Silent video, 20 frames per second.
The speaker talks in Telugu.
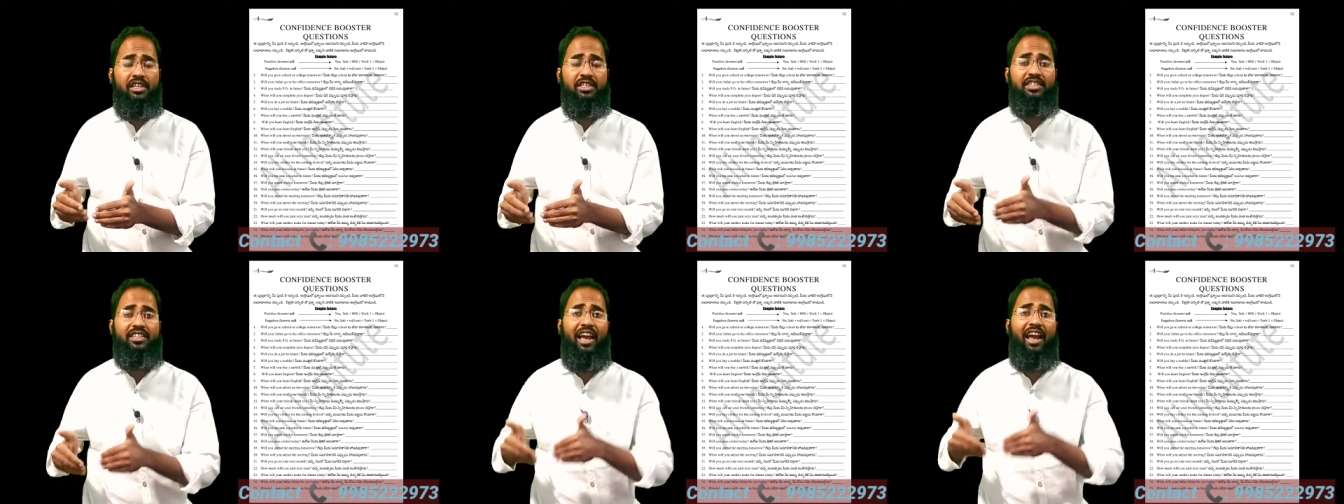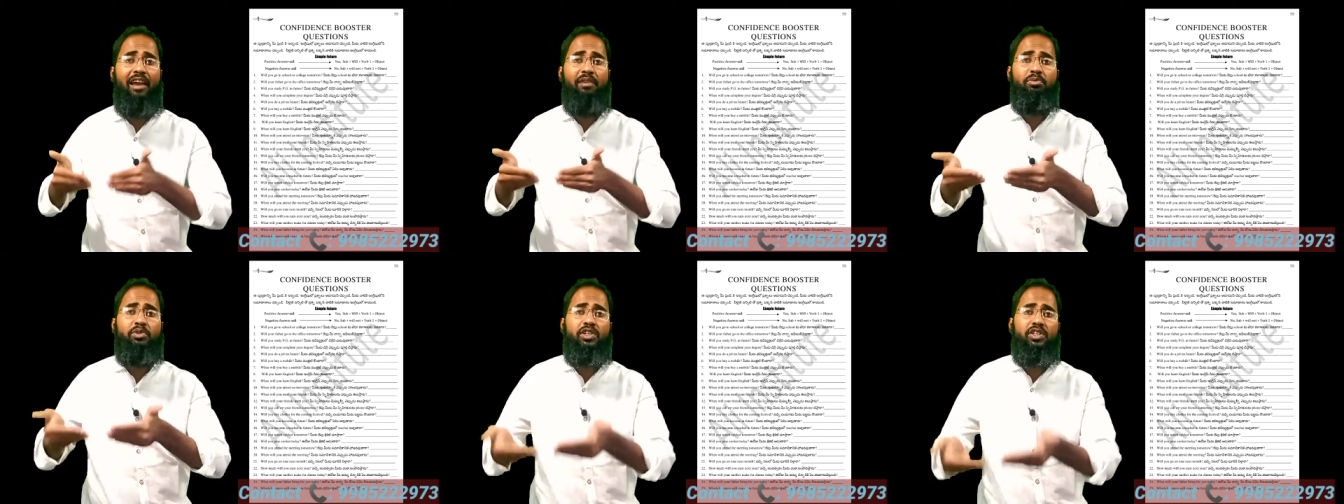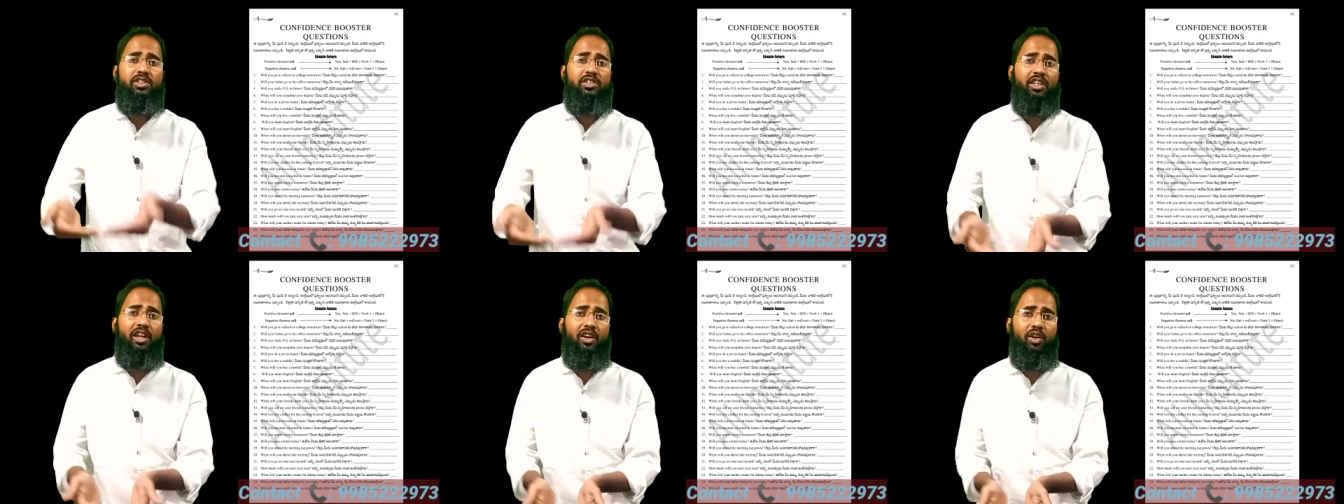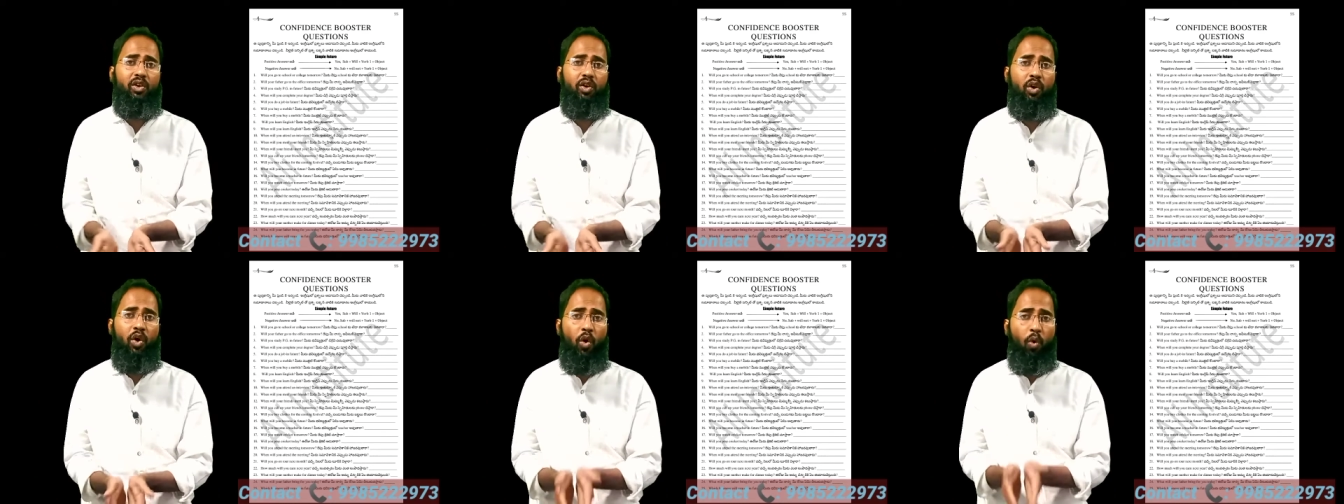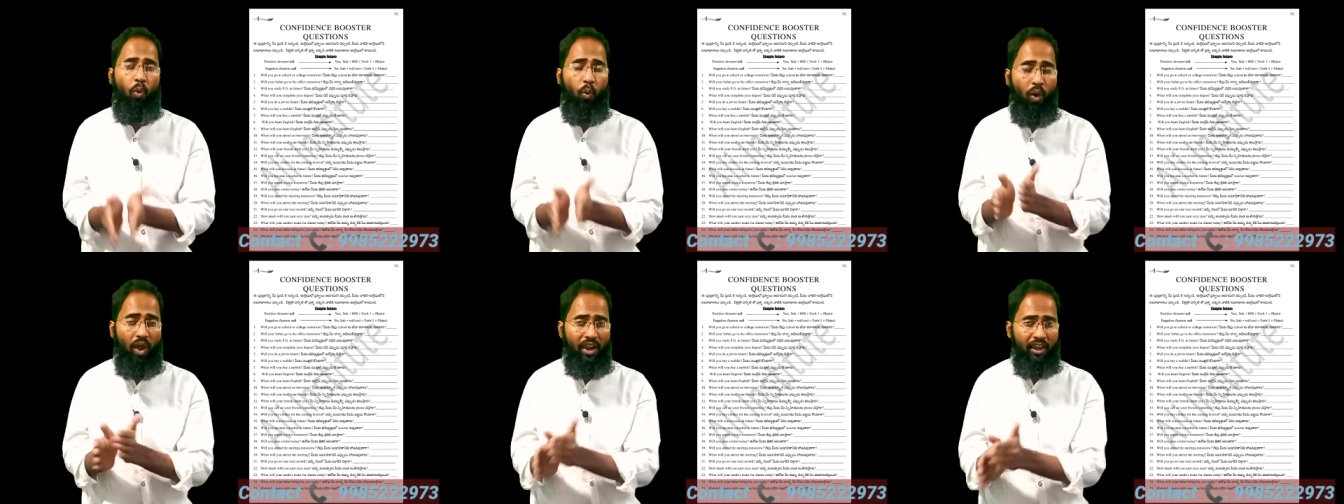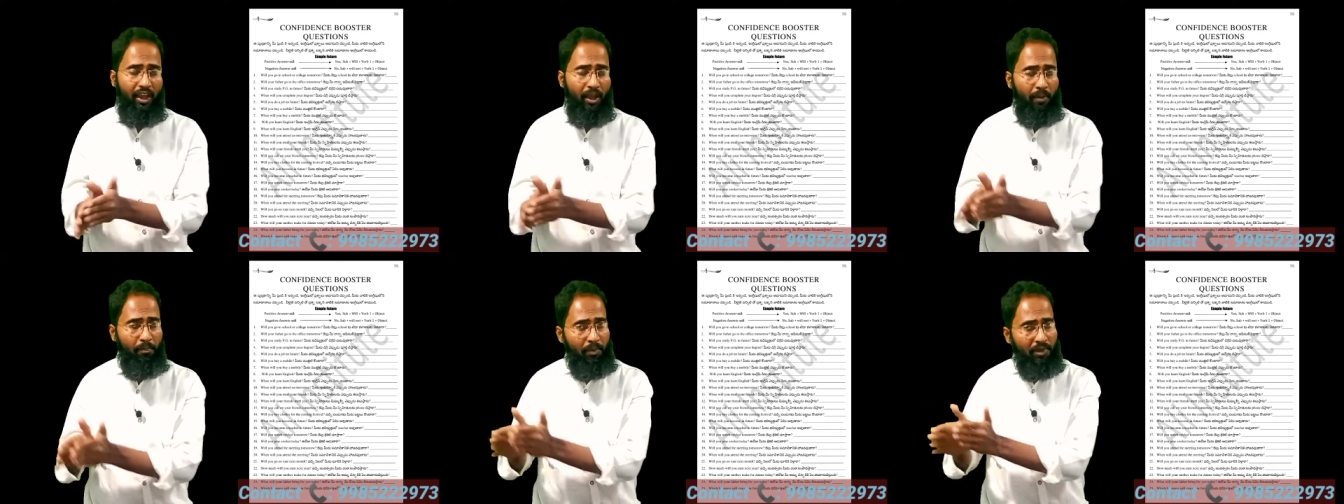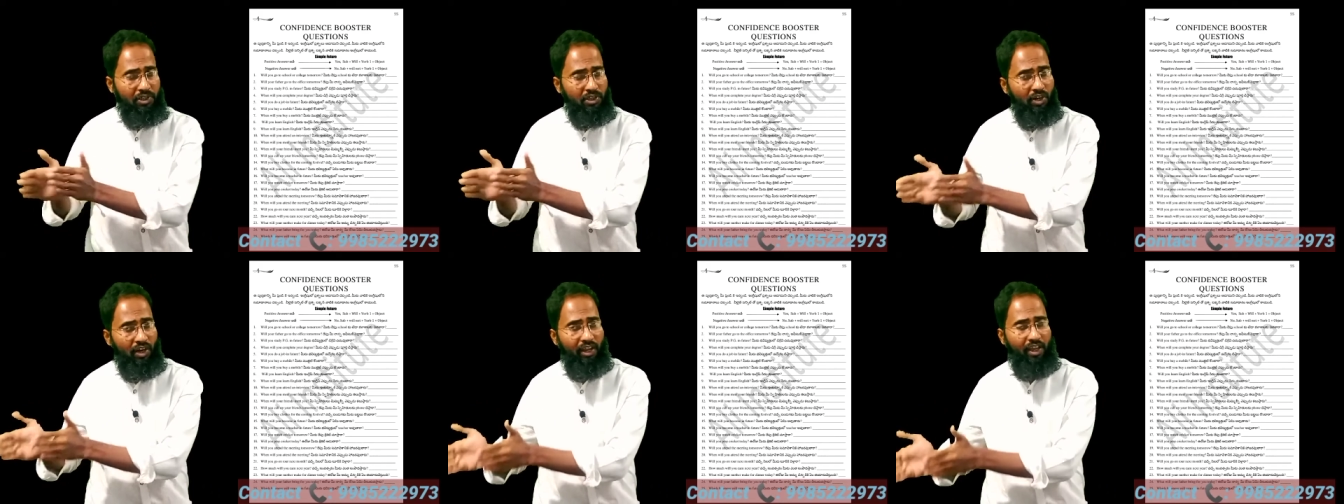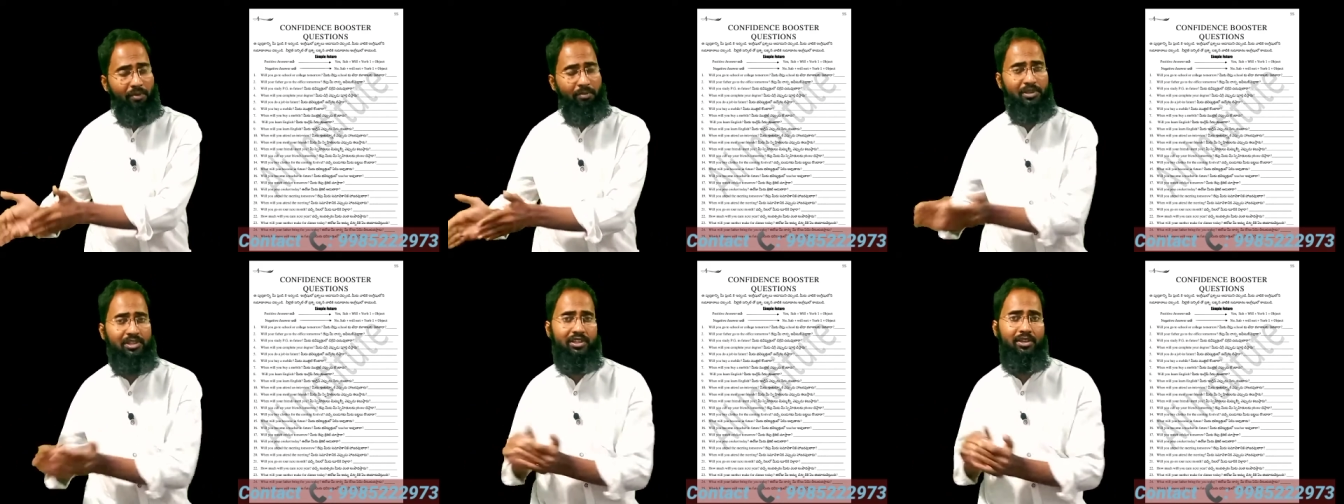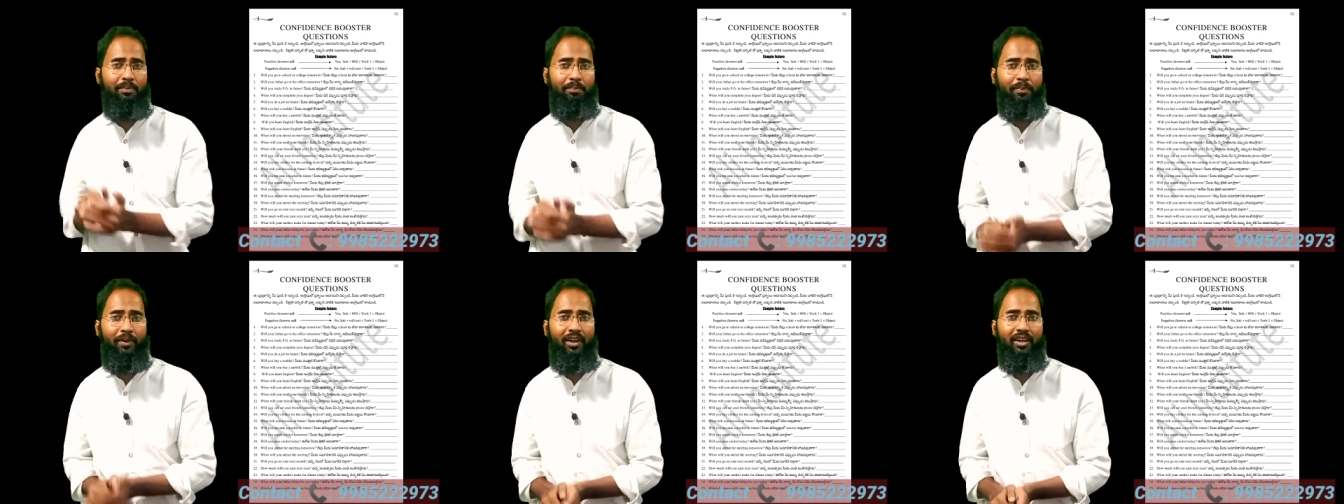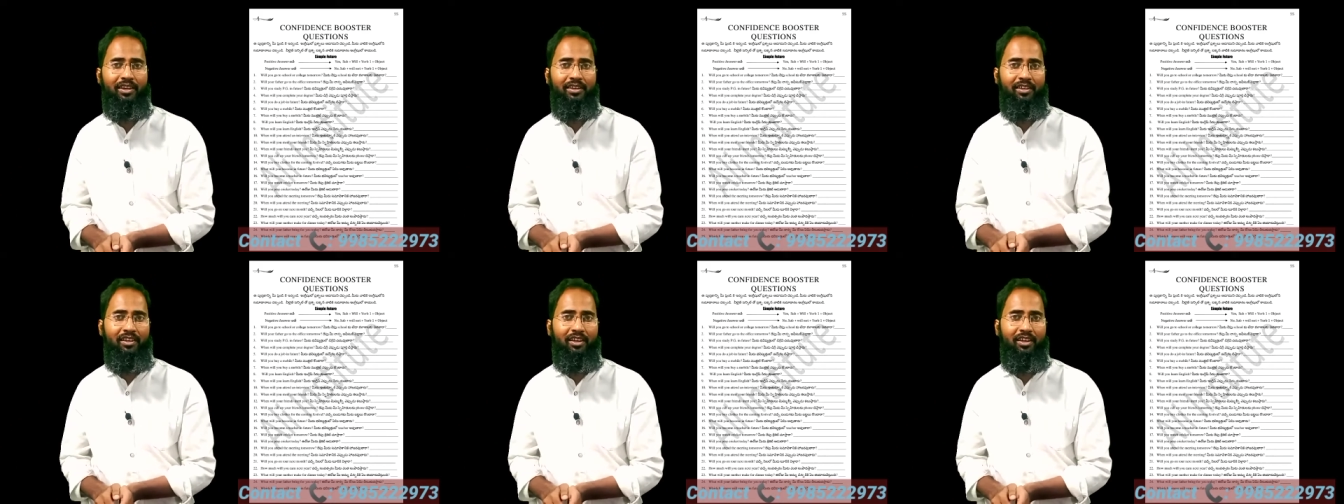సహాయం చేస్తారో వాళ్ళకి ఆ ప్రశ్నలు అడగమని చెప్పాలి